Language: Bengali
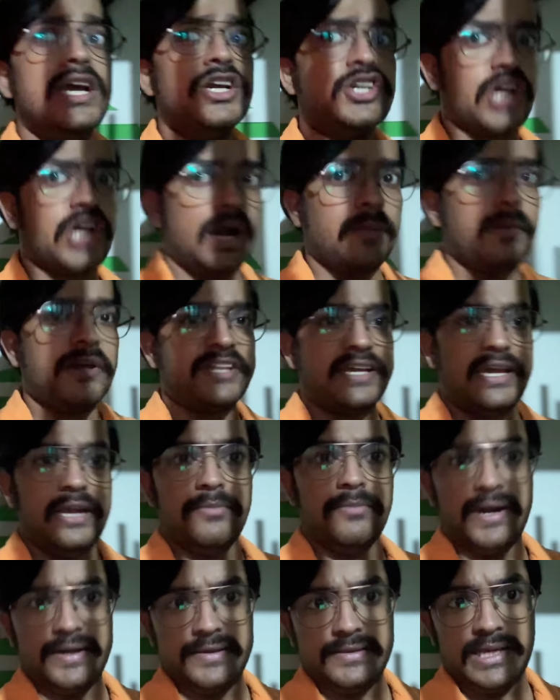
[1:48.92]
সাংবাদিকের
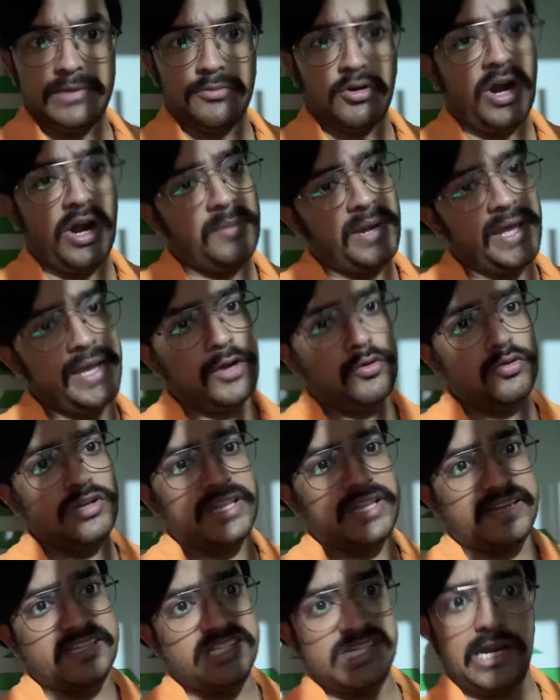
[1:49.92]
বাড়িতে এবং আমরা এক্ষুনি
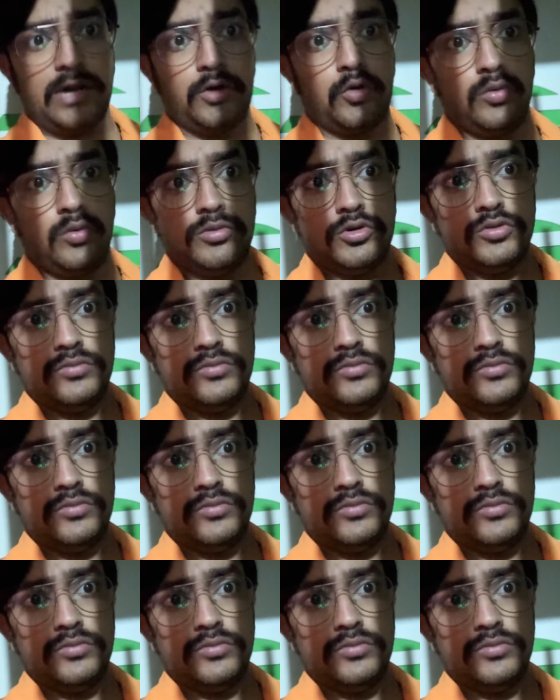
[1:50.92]
তাকে জেরা করবো